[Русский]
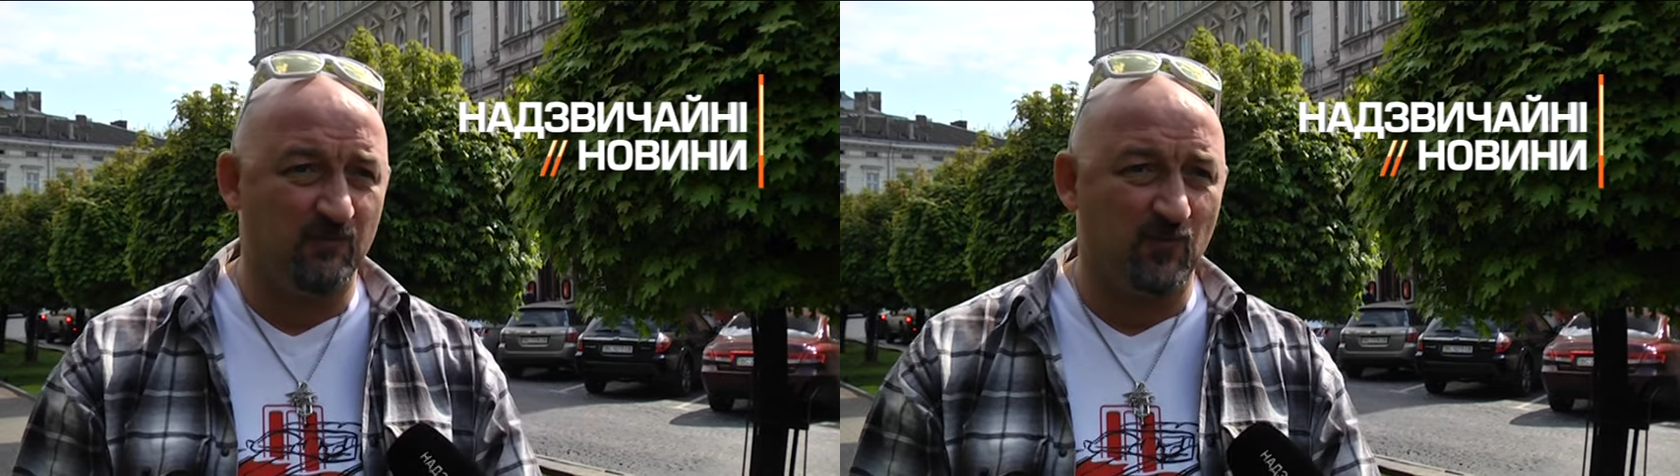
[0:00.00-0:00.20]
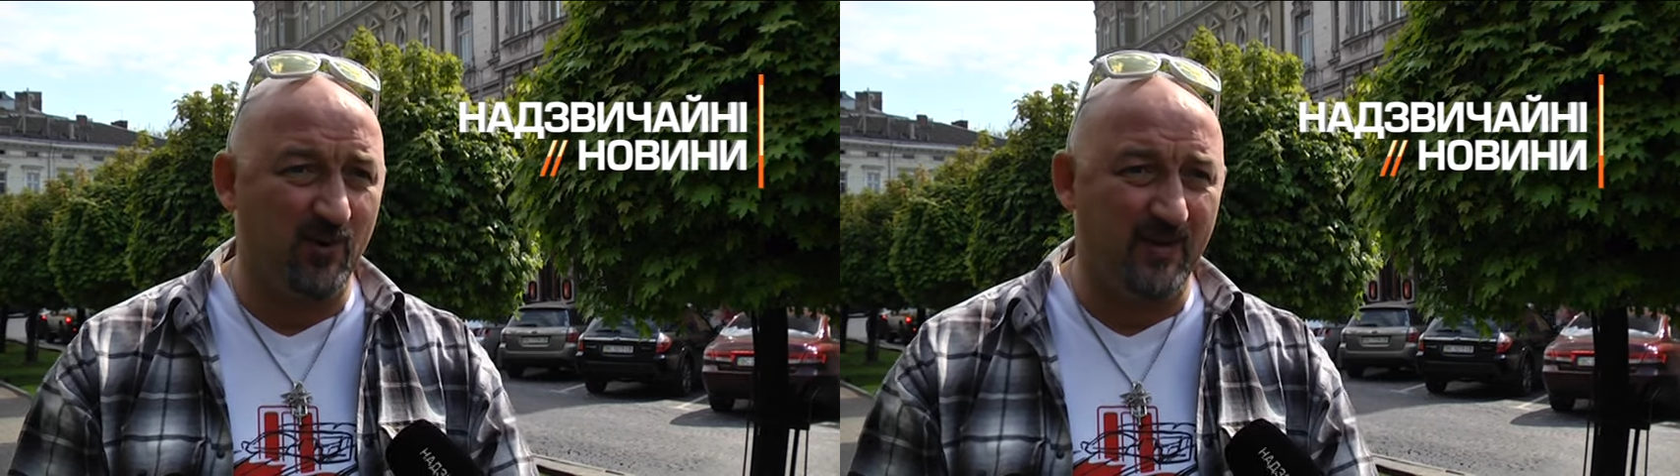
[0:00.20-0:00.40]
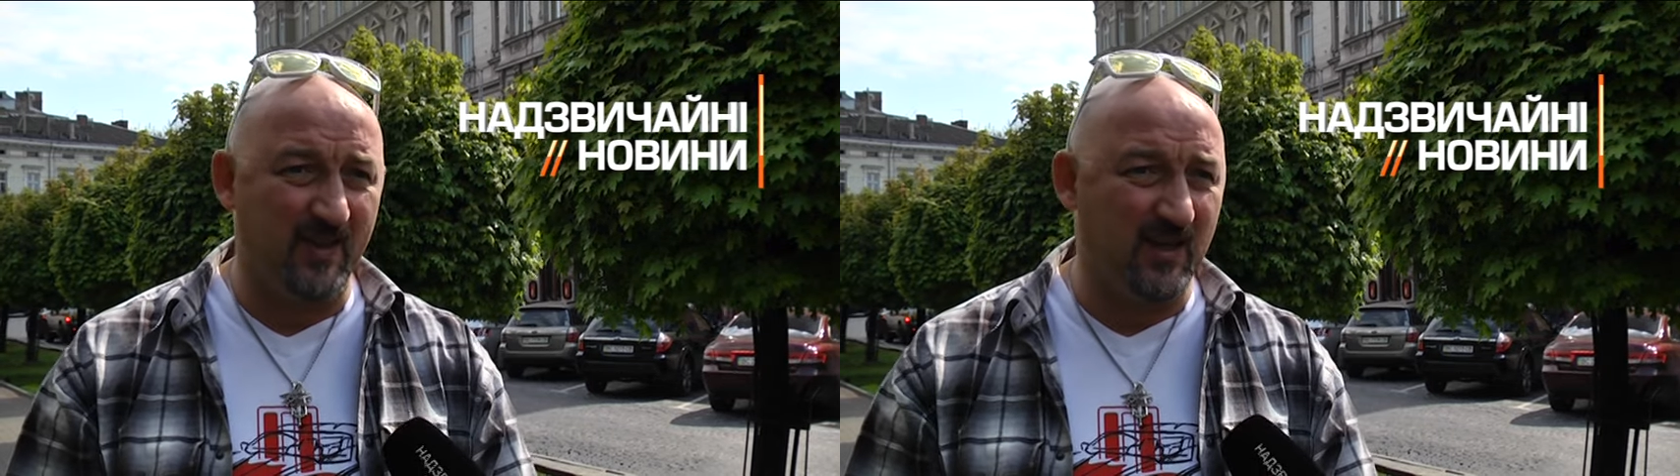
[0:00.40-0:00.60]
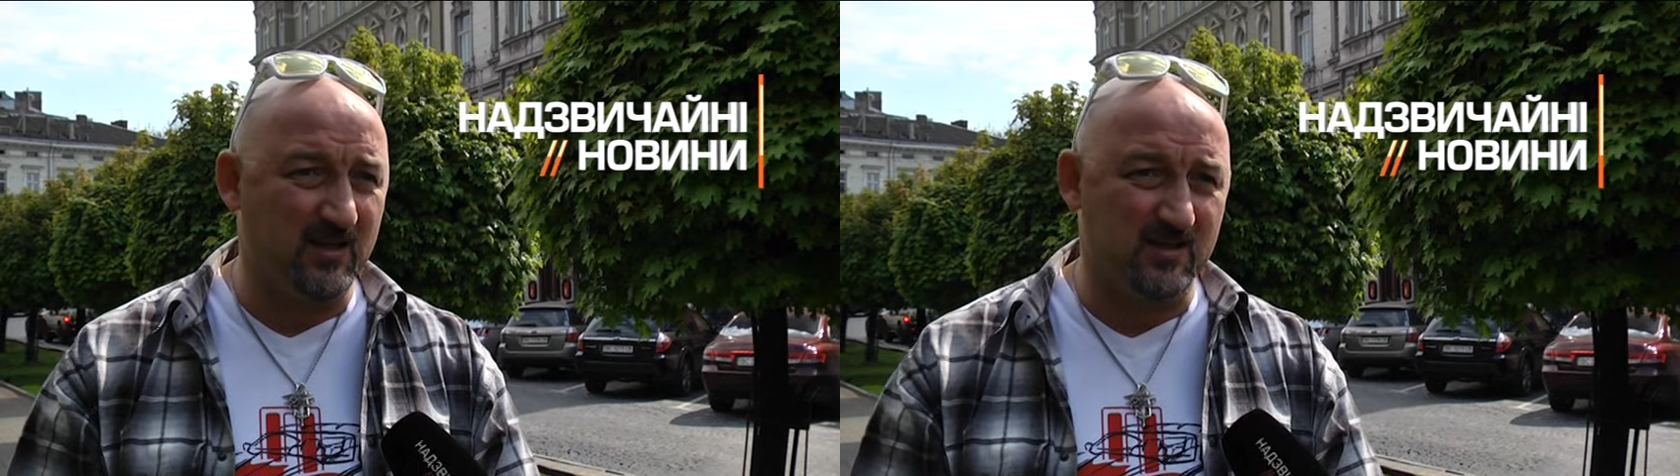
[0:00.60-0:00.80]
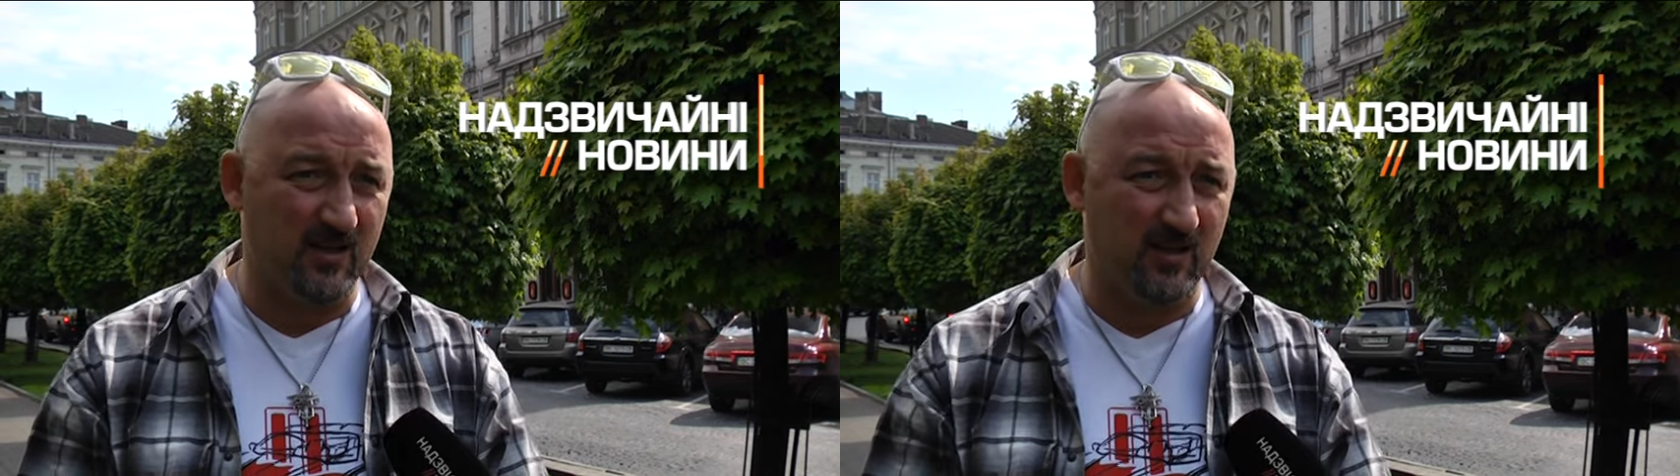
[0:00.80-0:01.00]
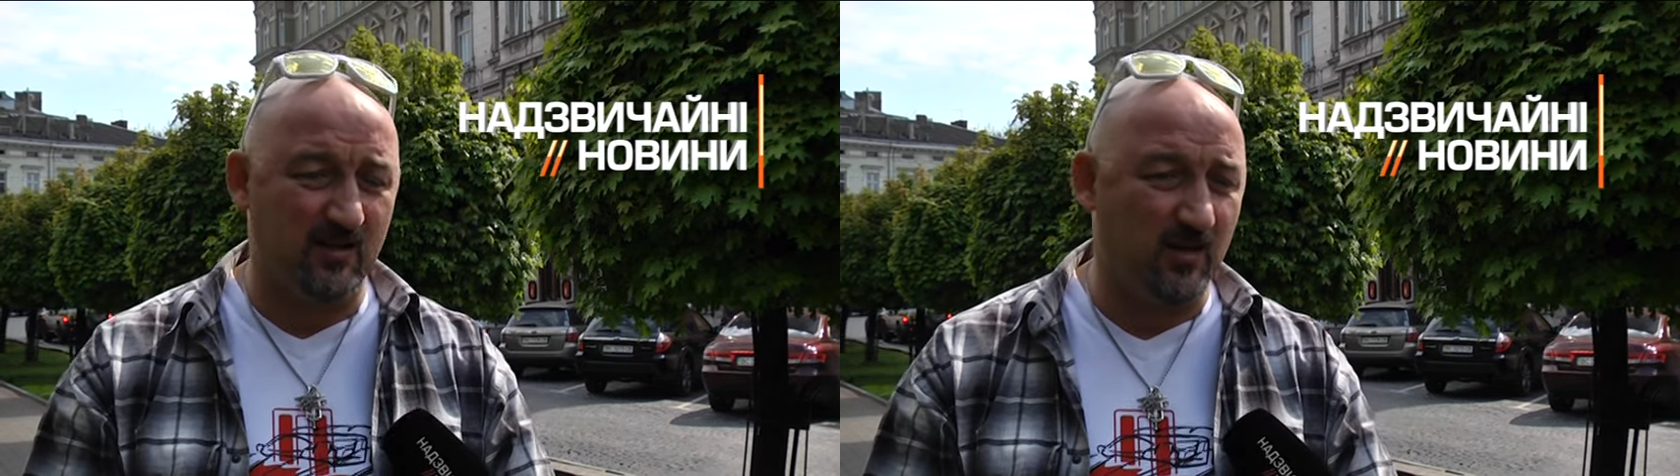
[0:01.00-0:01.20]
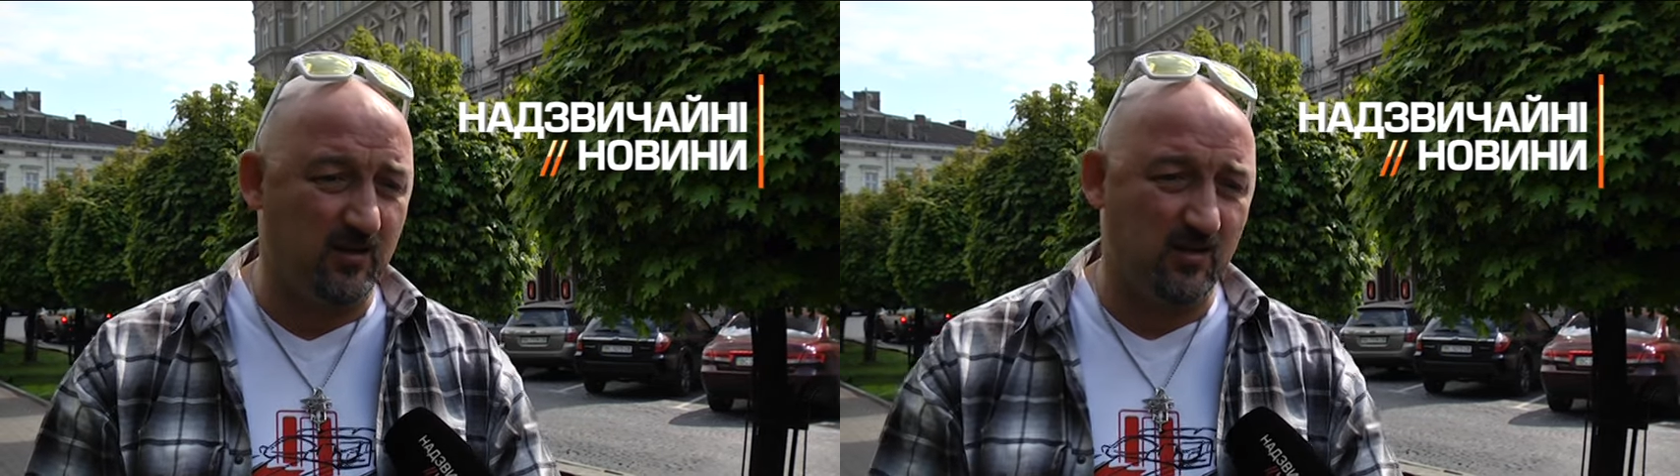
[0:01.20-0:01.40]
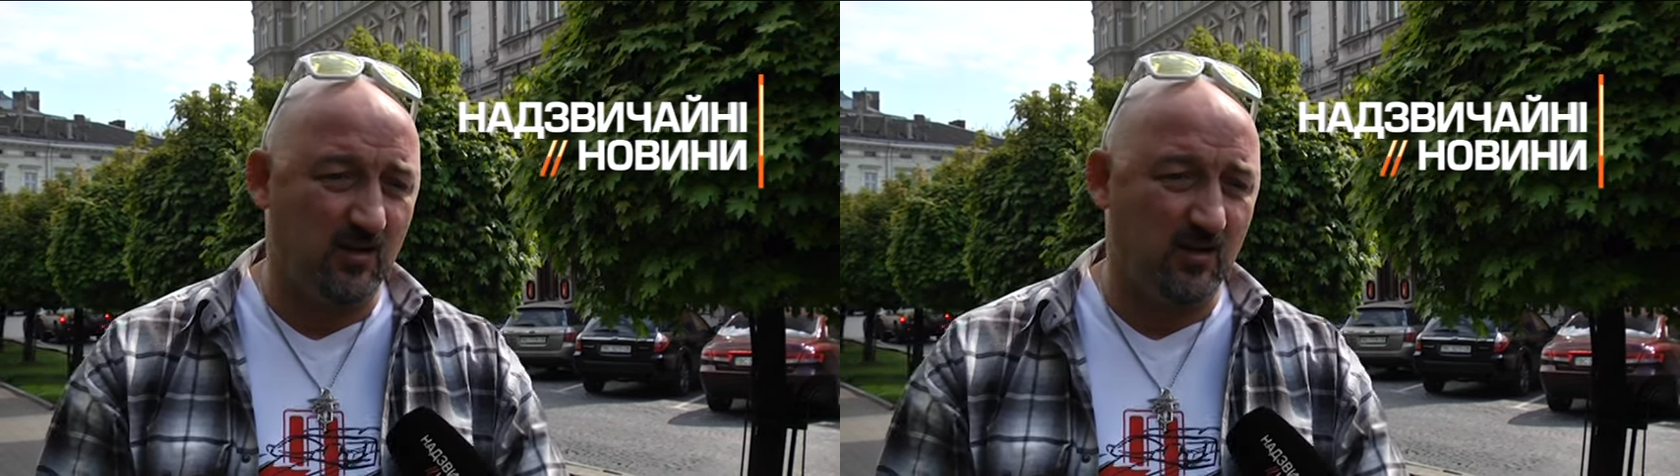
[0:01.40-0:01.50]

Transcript: Но она, если ей дать